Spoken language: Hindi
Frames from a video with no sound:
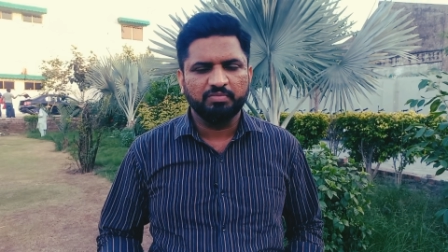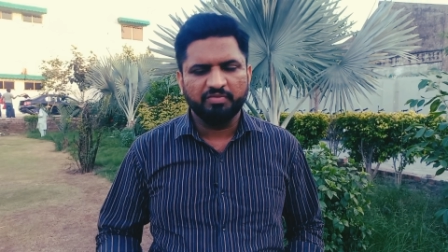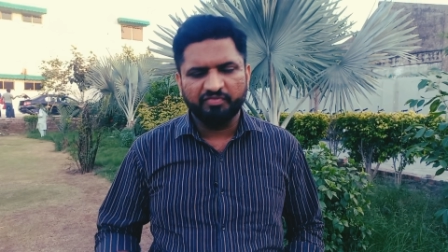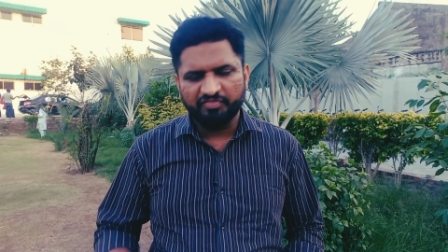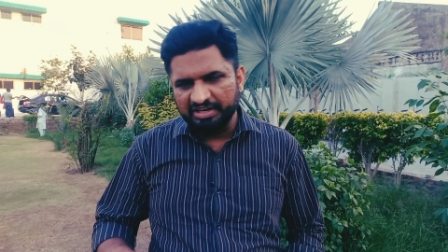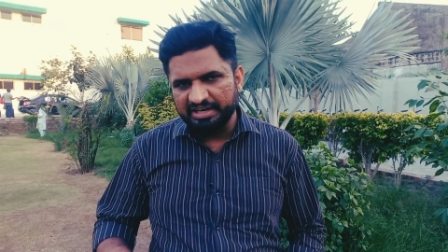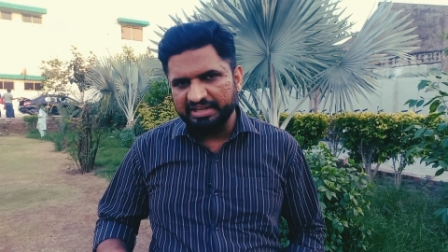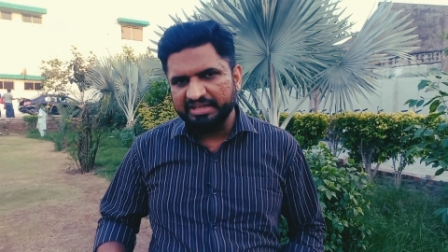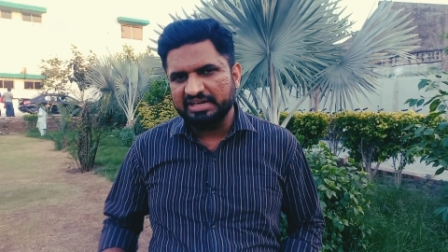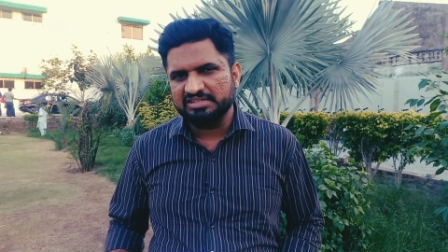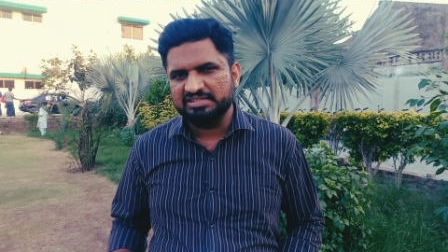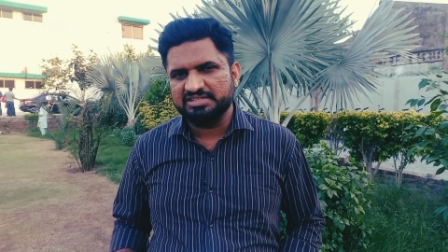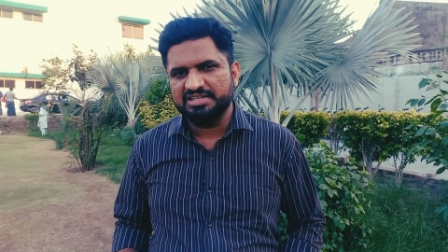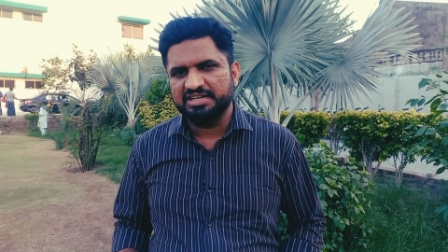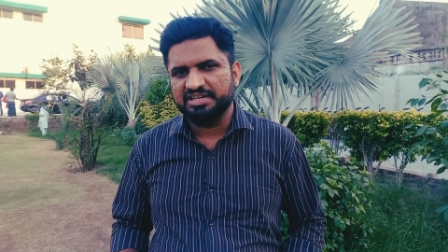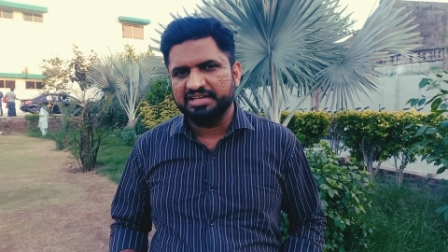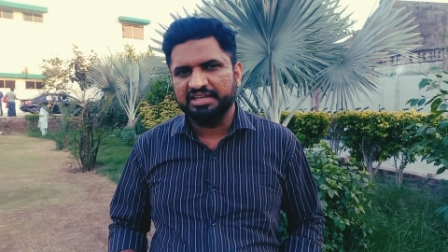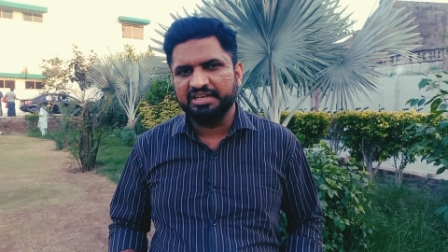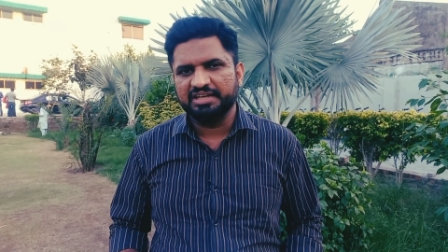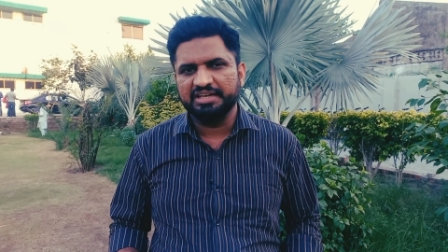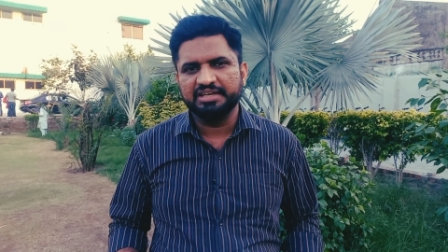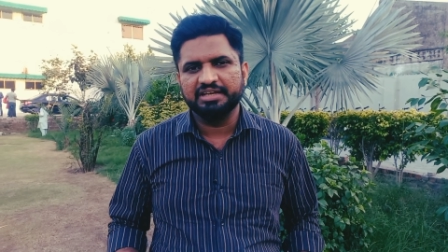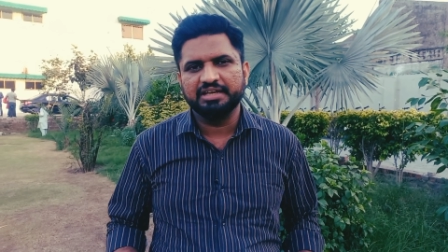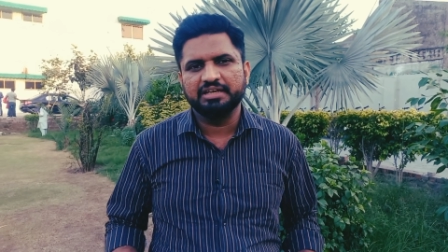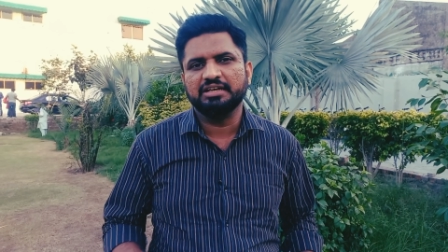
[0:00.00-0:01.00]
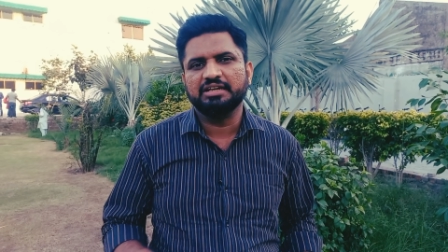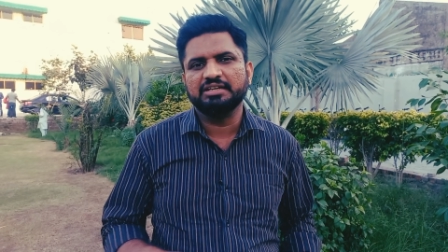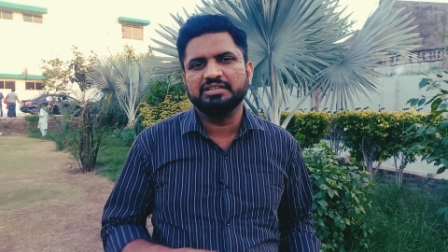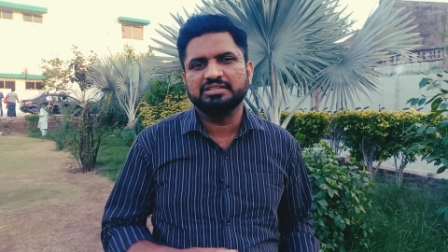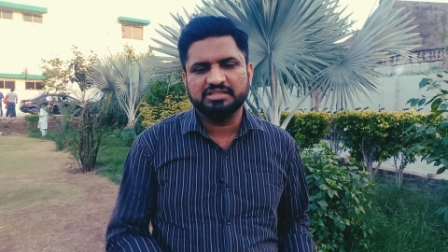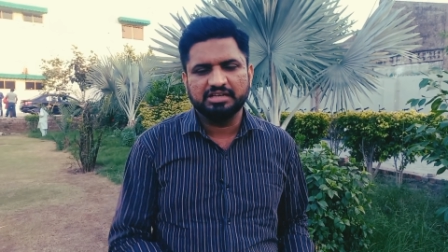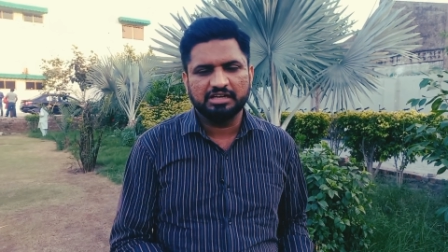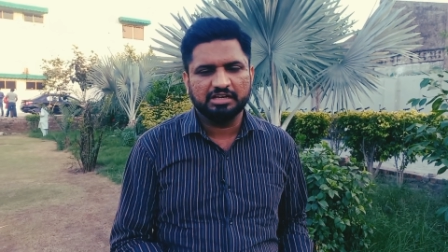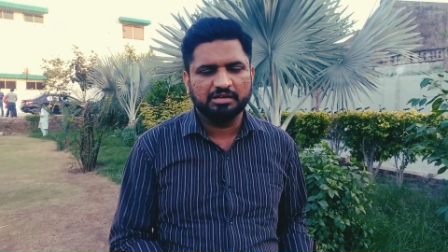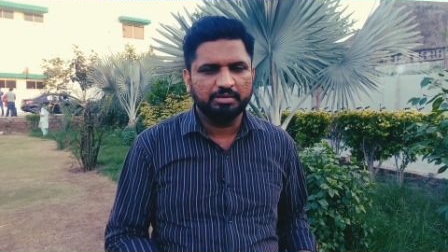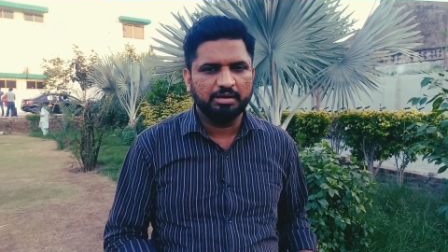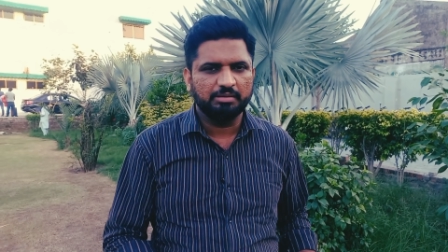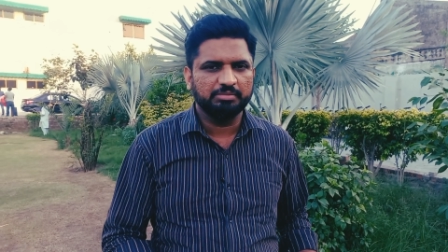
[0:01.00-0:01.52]
फील्डिंग हासिल सेट की गई है या इस
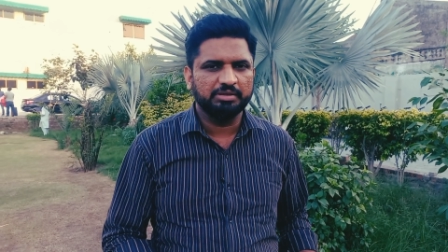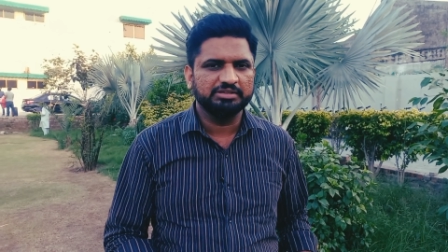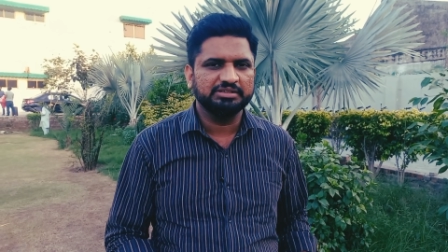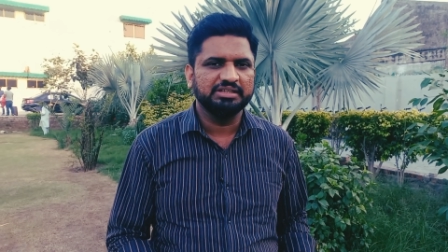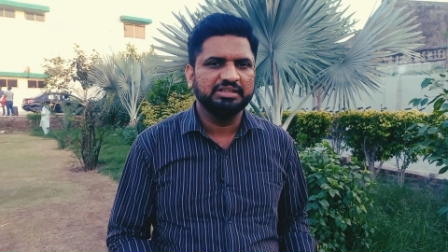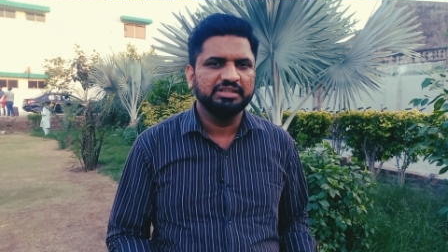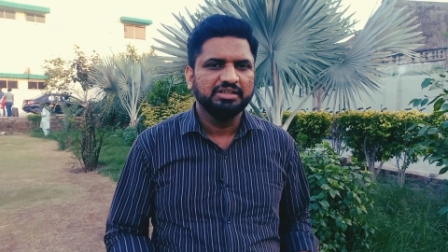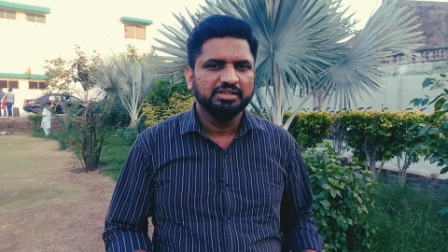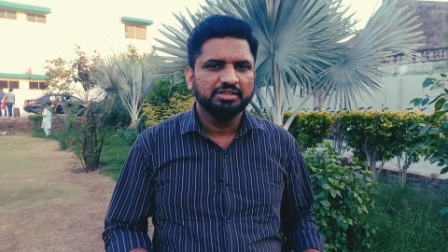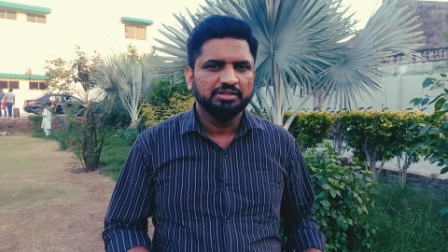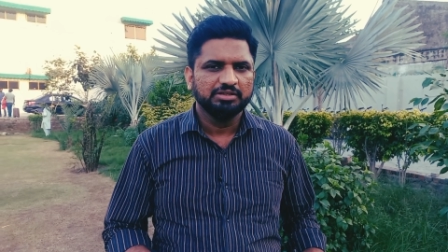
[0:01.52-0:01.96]
तरह का मामला था